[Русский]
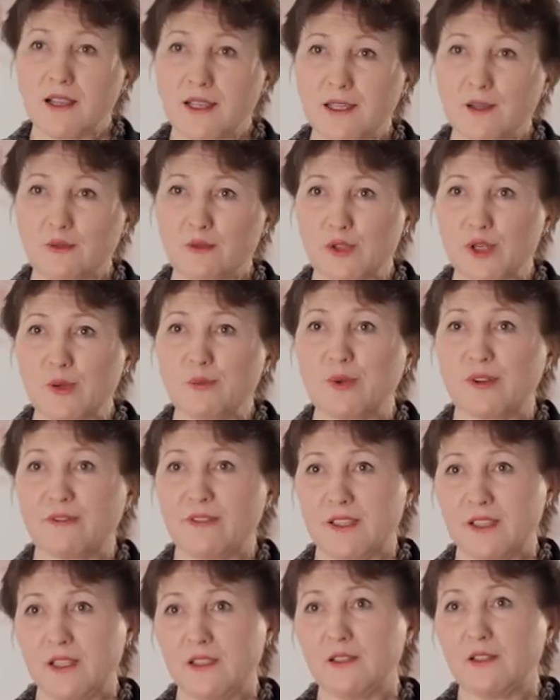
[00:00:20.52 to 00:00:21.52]
лидер уже
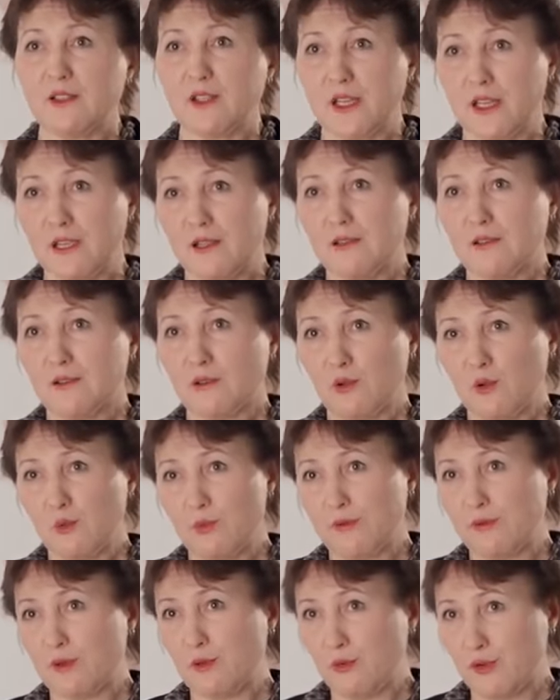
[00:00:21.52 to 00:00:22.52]
проводила три
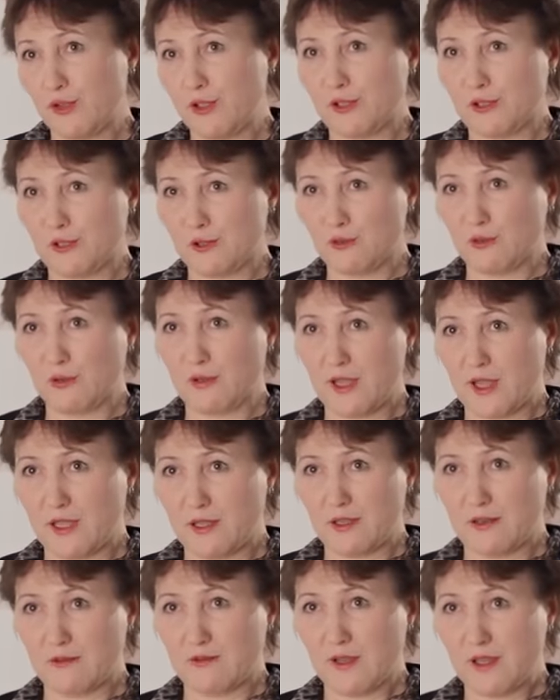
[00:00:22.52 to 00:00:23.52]
клуба ведущих
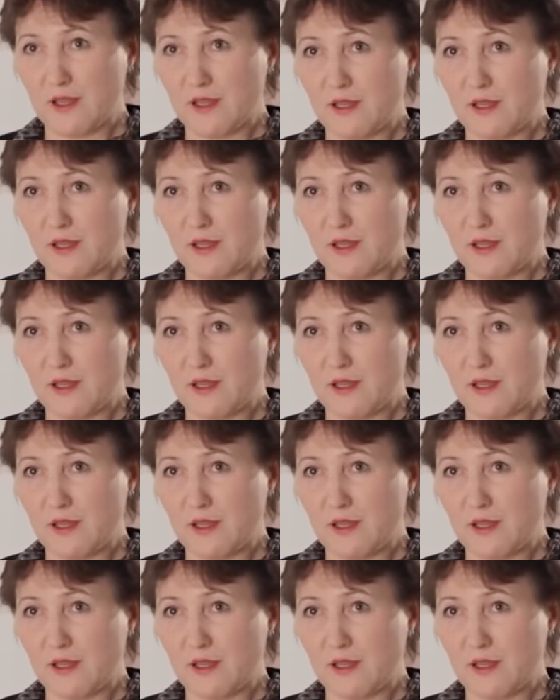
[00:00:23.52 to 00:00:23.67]
консультантов.